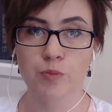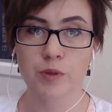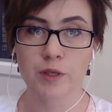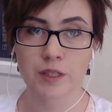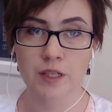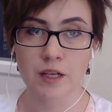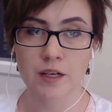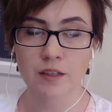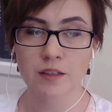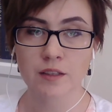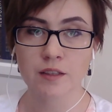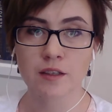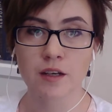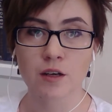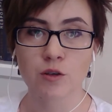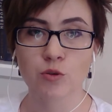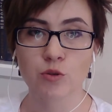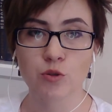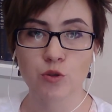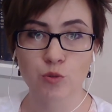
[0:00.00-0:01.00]
У пронорана,
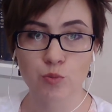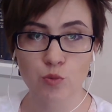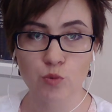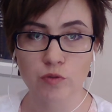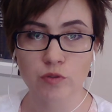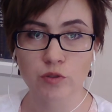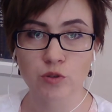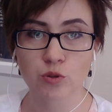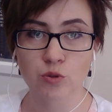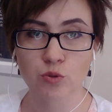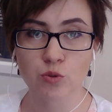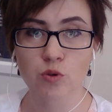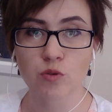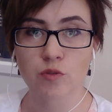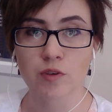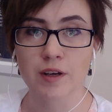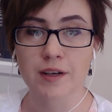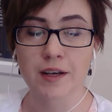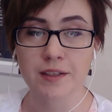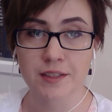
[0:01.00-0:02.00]
как и у любого
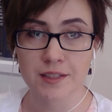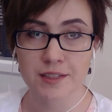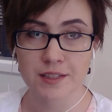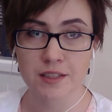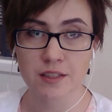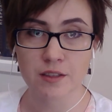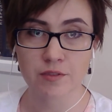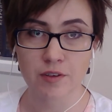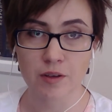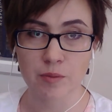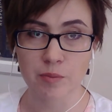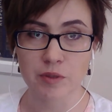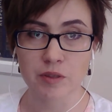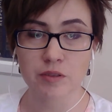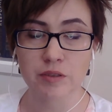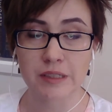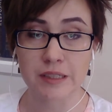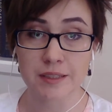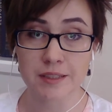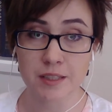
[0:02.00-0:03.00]
другого агониста
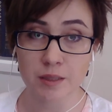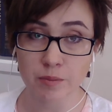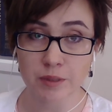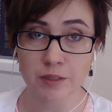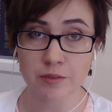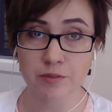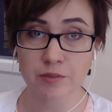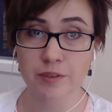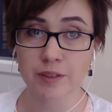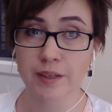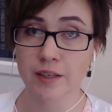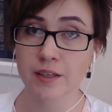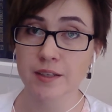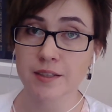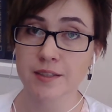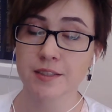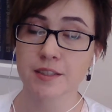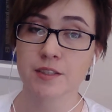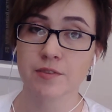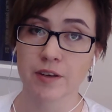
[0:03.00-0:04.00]
дофаминовых рецепторов,
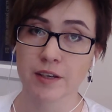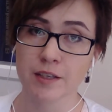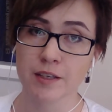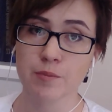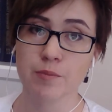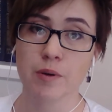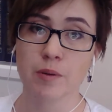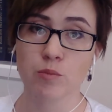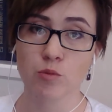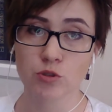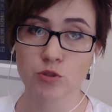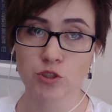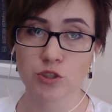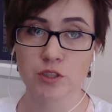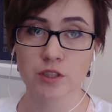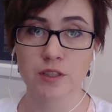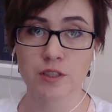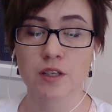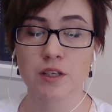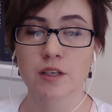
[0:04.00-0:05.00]
есть свои
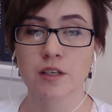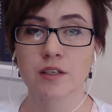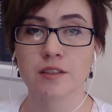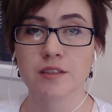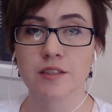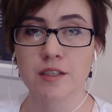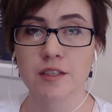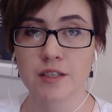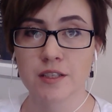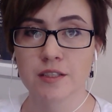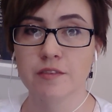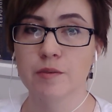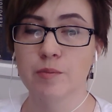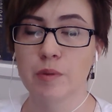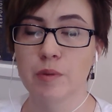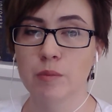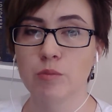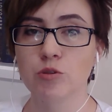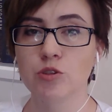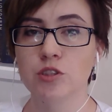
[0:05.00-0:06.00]
побочные
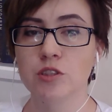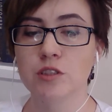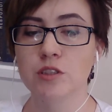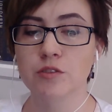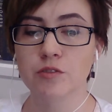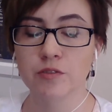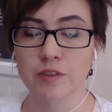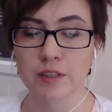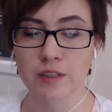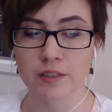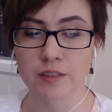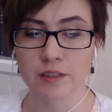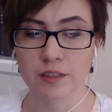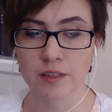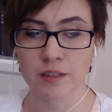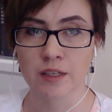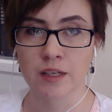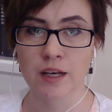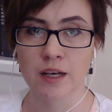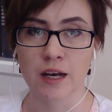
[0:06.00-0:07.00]
действия, побочные
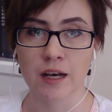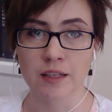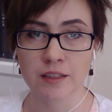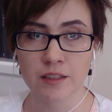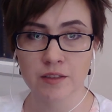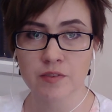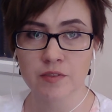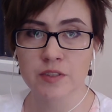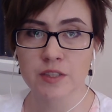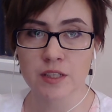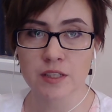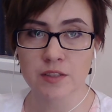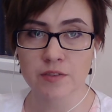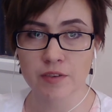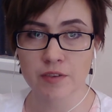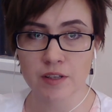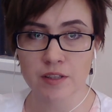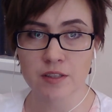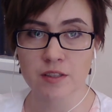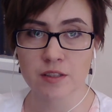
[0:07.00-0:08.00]
эффекты – они все
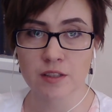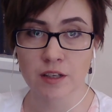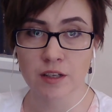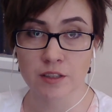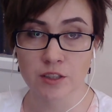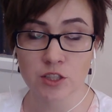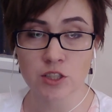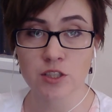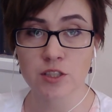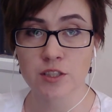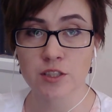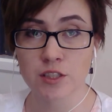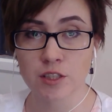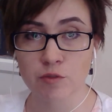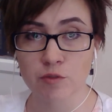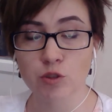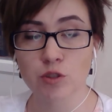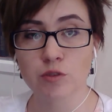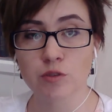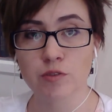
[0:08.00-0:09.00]
связаны, конечно,
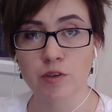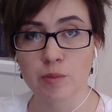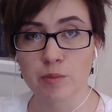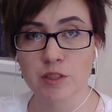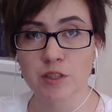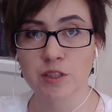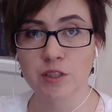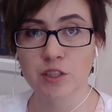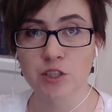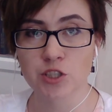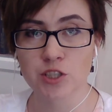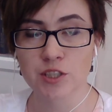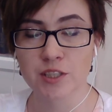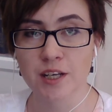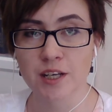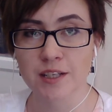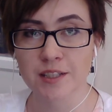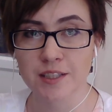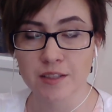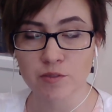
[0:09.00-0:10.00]
с его
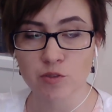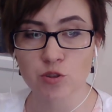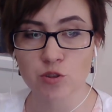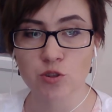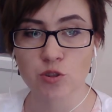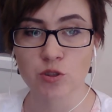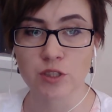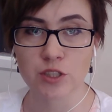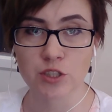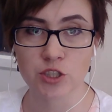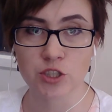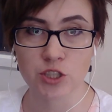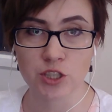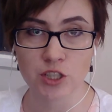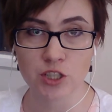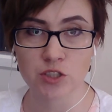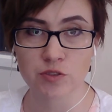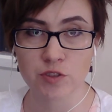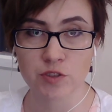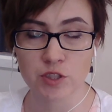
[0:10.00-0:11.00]
дофаминергической активностью и
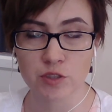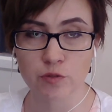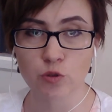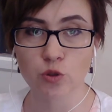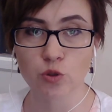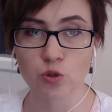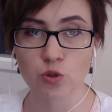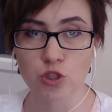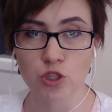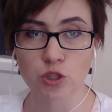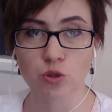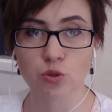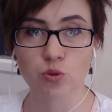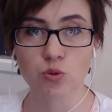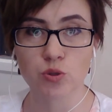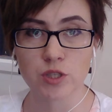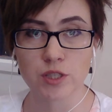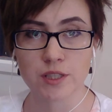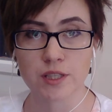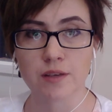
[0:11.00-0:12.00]
чаще всего
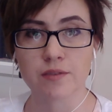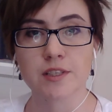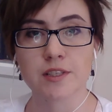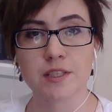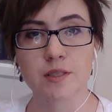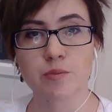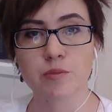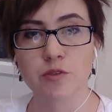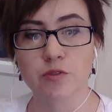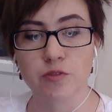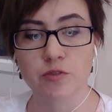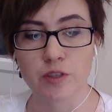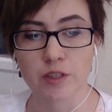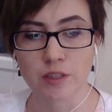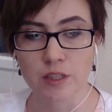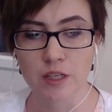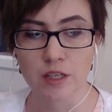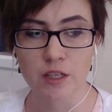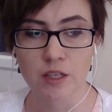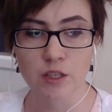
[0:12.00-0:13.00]
носят дозозависимый
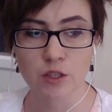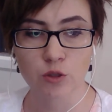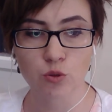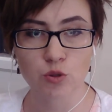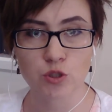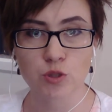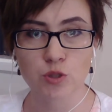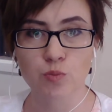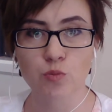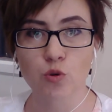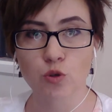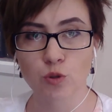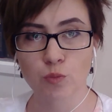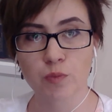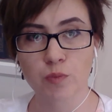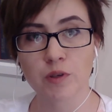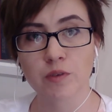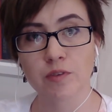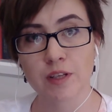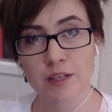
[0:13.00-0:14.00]
эффект. То есть
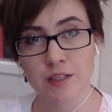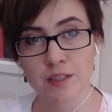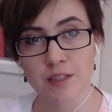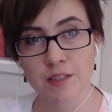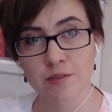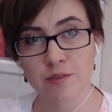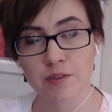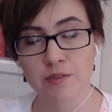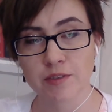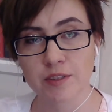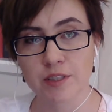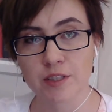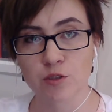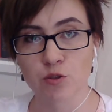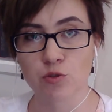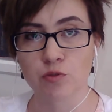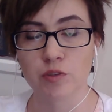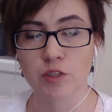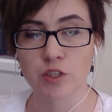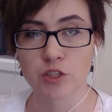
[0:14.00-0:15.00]
могут появляться в
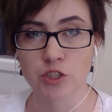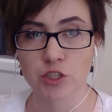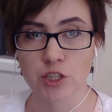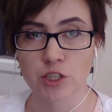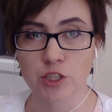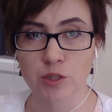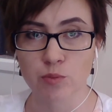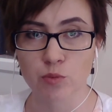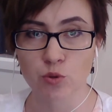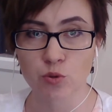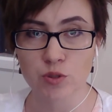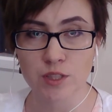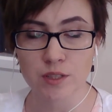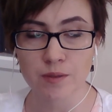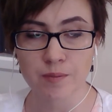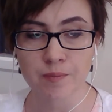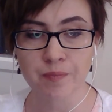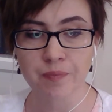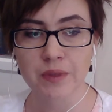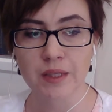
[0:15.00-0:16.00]
связи с увеличением
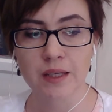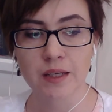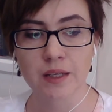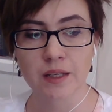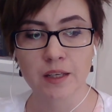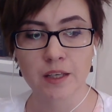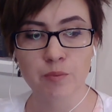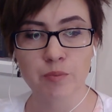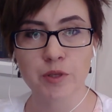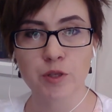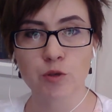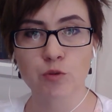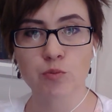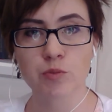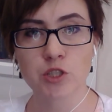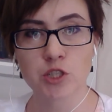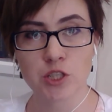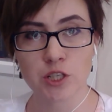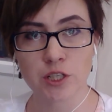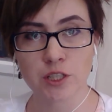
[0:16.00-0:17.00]
дозы и при
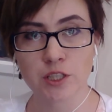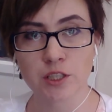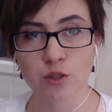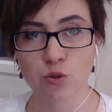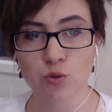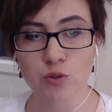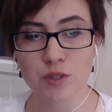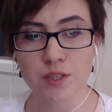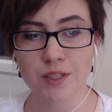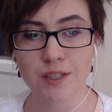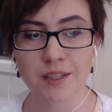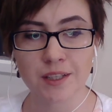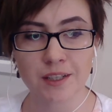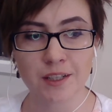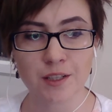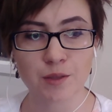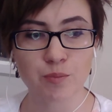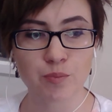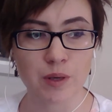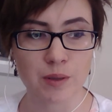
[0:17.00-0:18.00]
уменьшении дозы
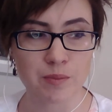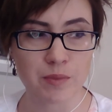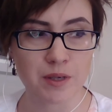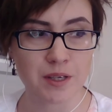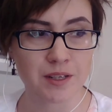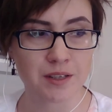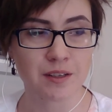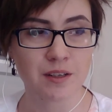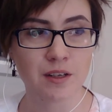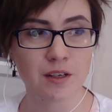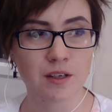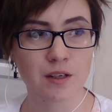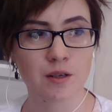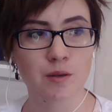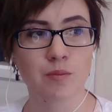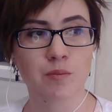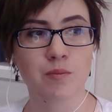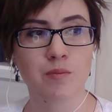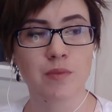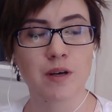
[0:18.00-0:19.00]
или по мере
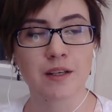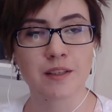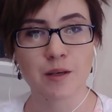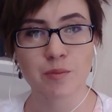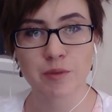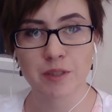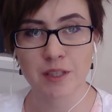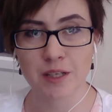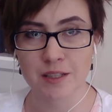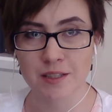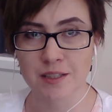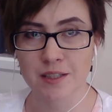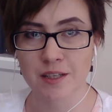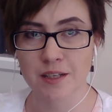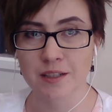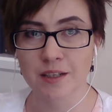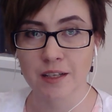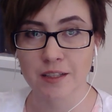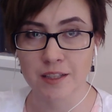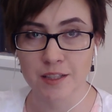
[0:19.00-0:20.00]

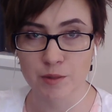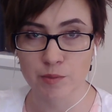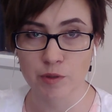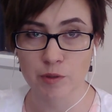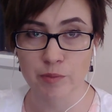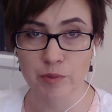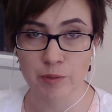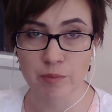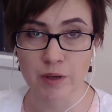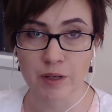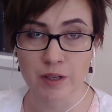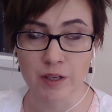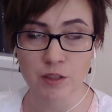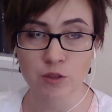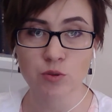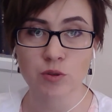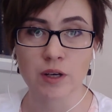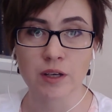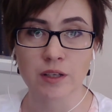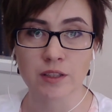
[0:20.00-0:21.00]
адаптации организма к
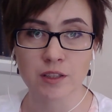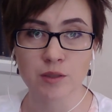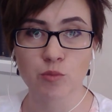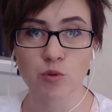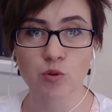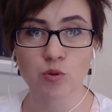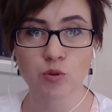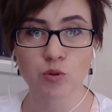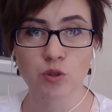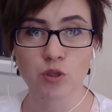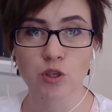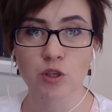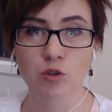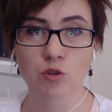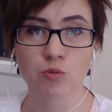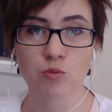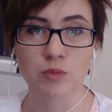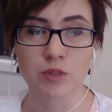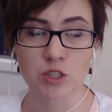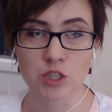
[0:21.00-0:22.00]
препарату они могут
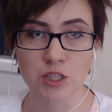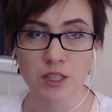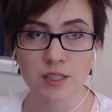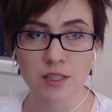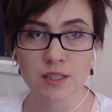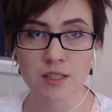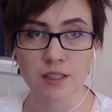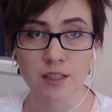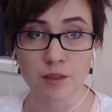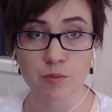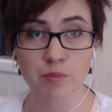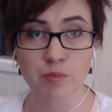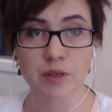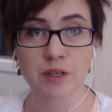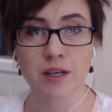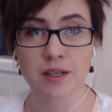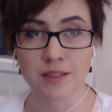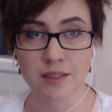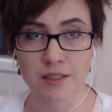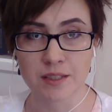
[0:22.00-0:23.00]
уменьшаться и
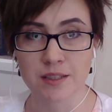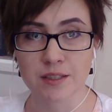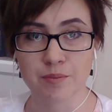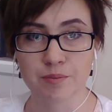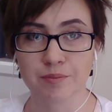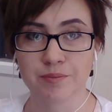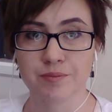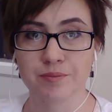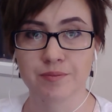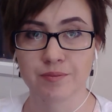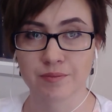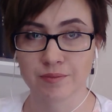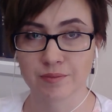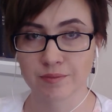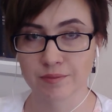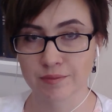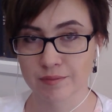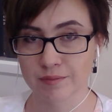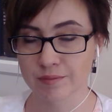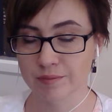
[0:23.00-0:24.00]
проходить.
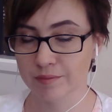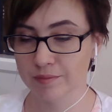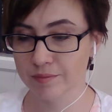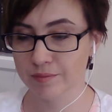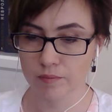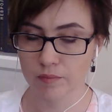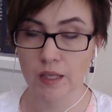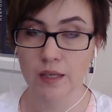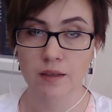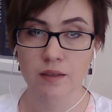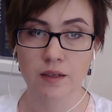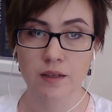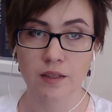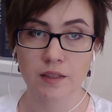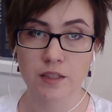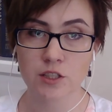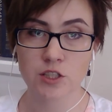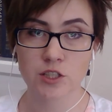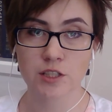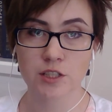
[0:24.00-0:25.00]

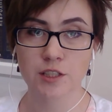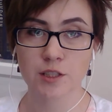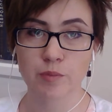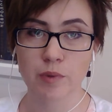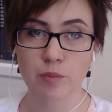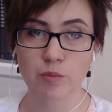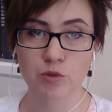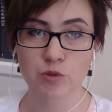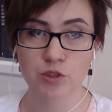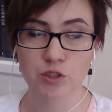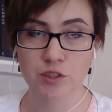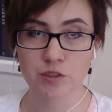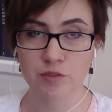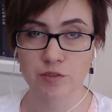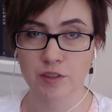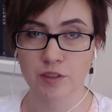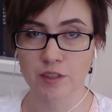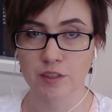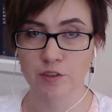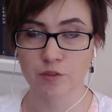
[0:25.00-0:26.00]
Какие же это
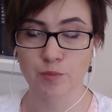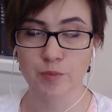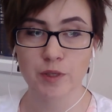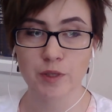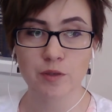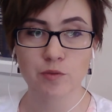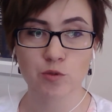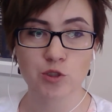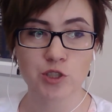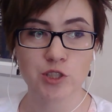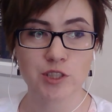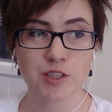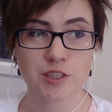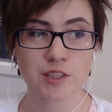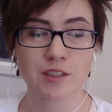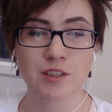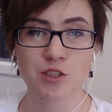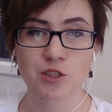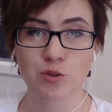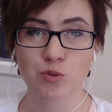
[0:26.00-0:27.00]
побочные эффекты? В первую
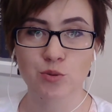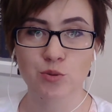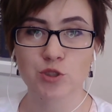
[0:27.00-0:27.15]
очередь это